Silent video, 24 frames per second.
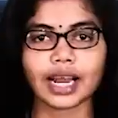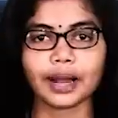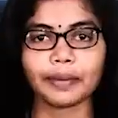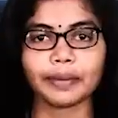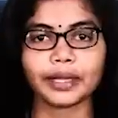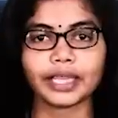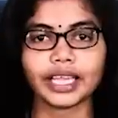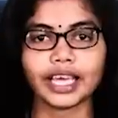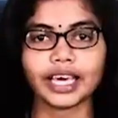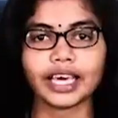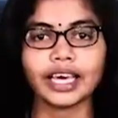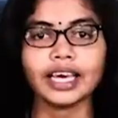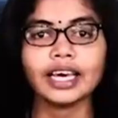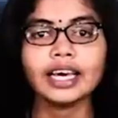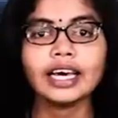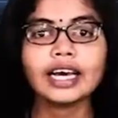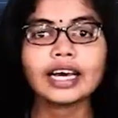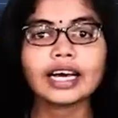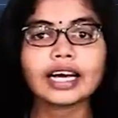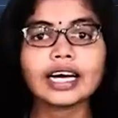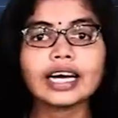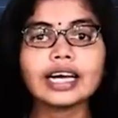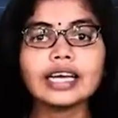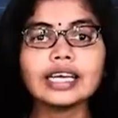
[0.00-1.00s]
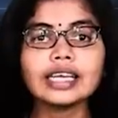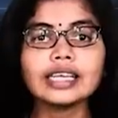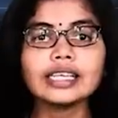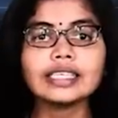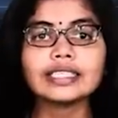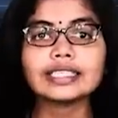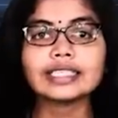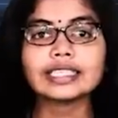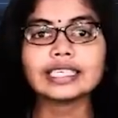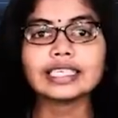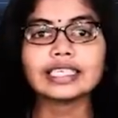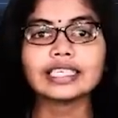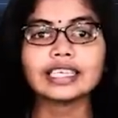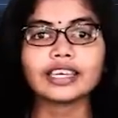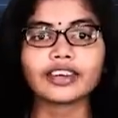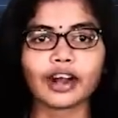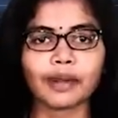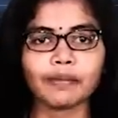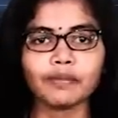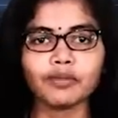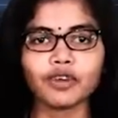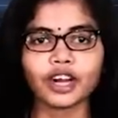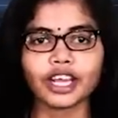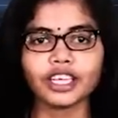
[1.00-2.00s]
தளபதி கர்னல் சர்த்
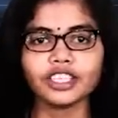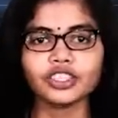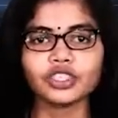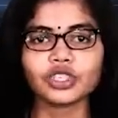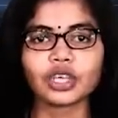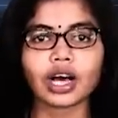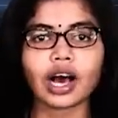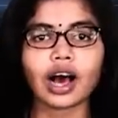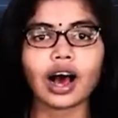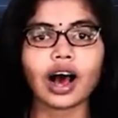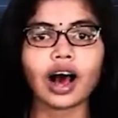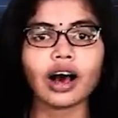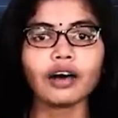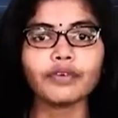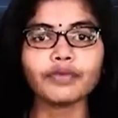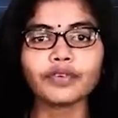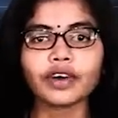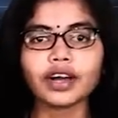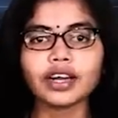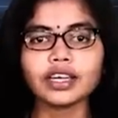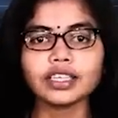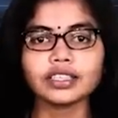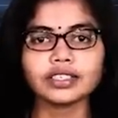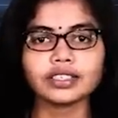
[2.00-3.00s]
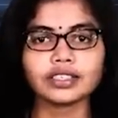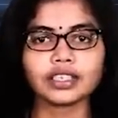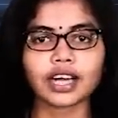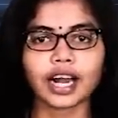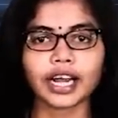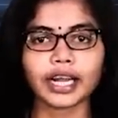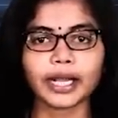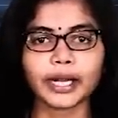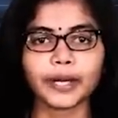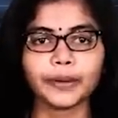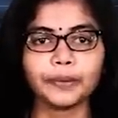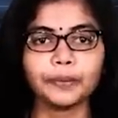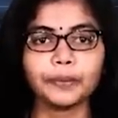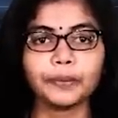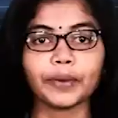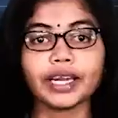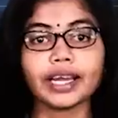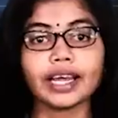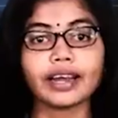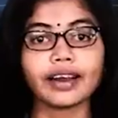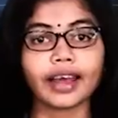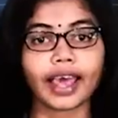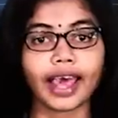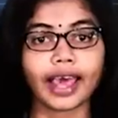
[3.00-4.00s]
கிரம்ரிச் ஆப்கானிஸ்தானிலும்
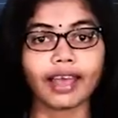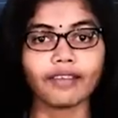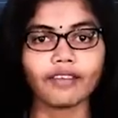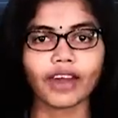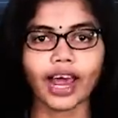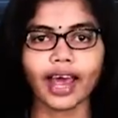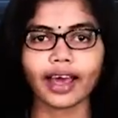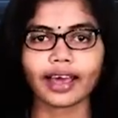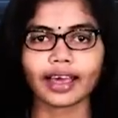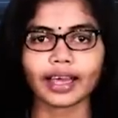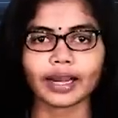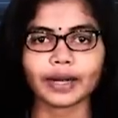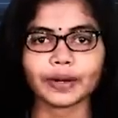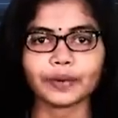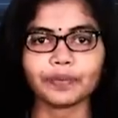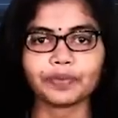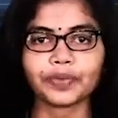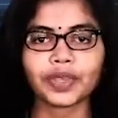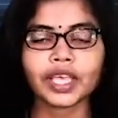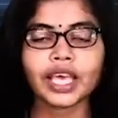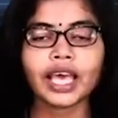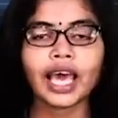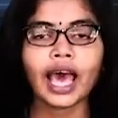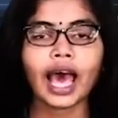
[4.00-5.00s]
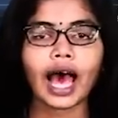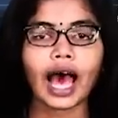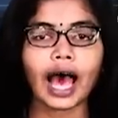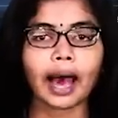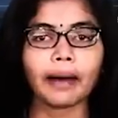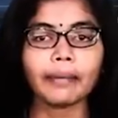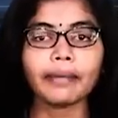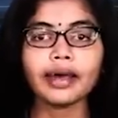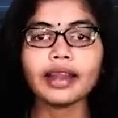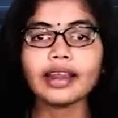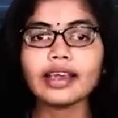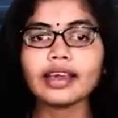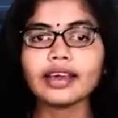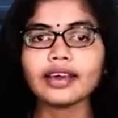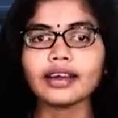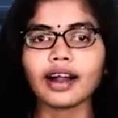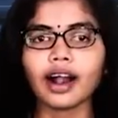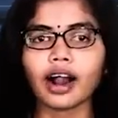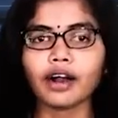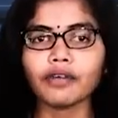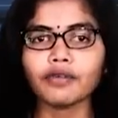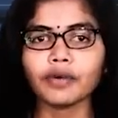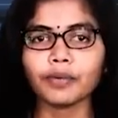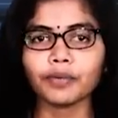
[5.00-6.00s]
பின்னர் ஈராக்கிலும் அமெரிக்க
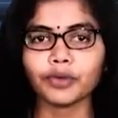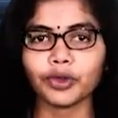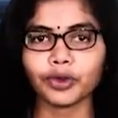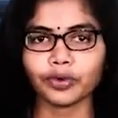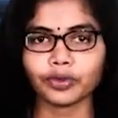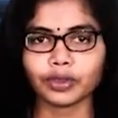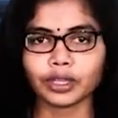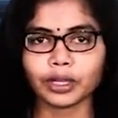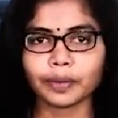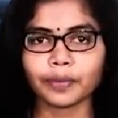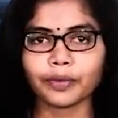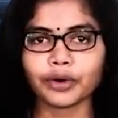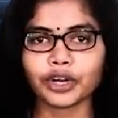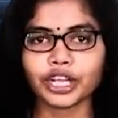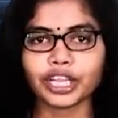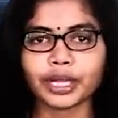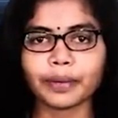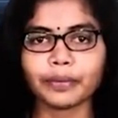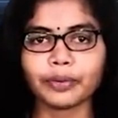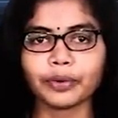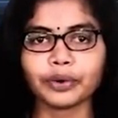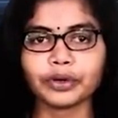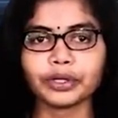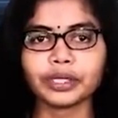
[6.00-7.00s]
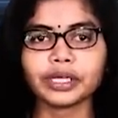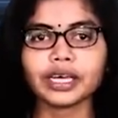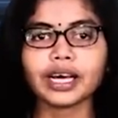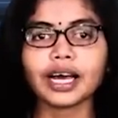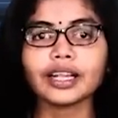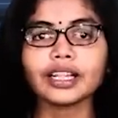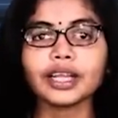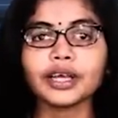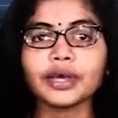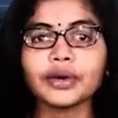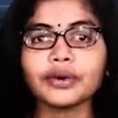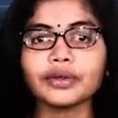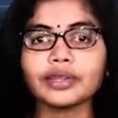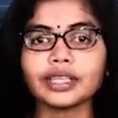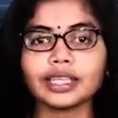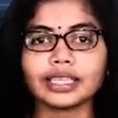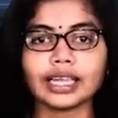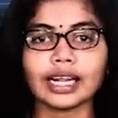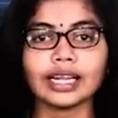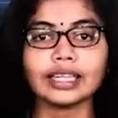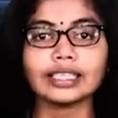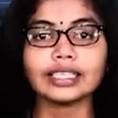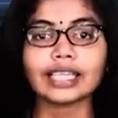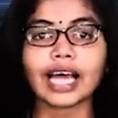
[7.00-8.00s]
இராணுவம் யுத்தம் புரிந்த போது அந்த
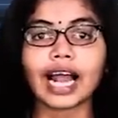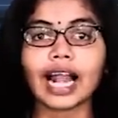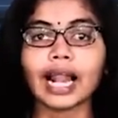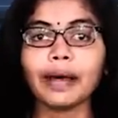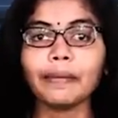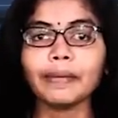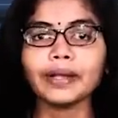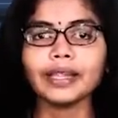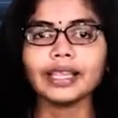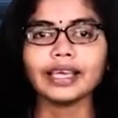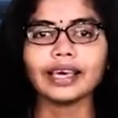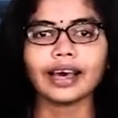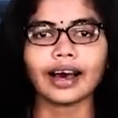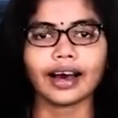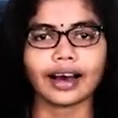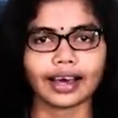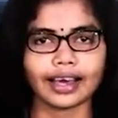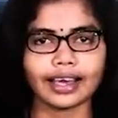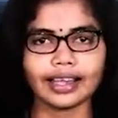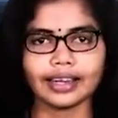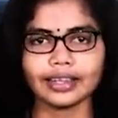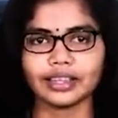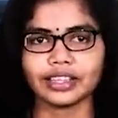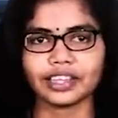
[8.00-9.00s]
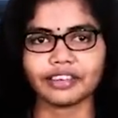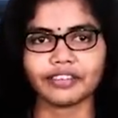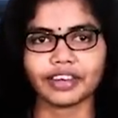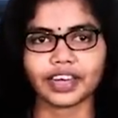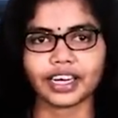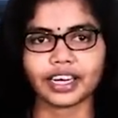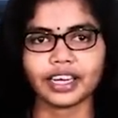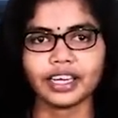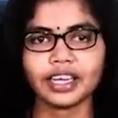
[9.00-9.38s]
யுத்தத்தில் தளபதியாக இருந்தவர்